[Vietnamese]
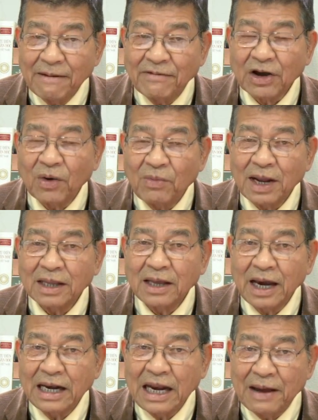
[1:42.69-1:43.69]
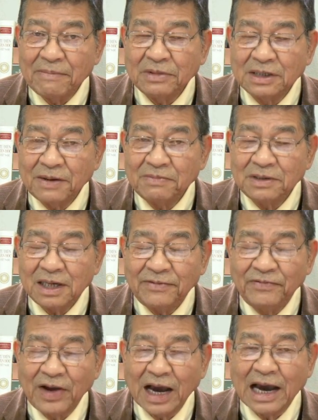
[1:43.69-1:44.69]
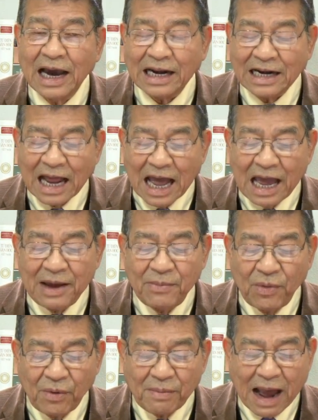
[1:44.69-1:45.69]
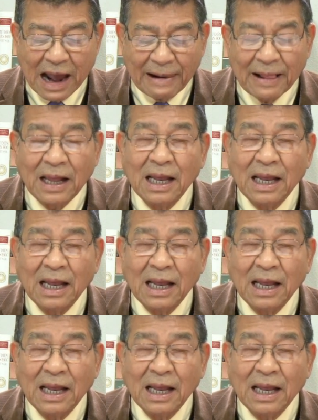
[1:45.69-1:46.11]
và cũng là thời điểm chấm dứt việc gặt hái mùa màng.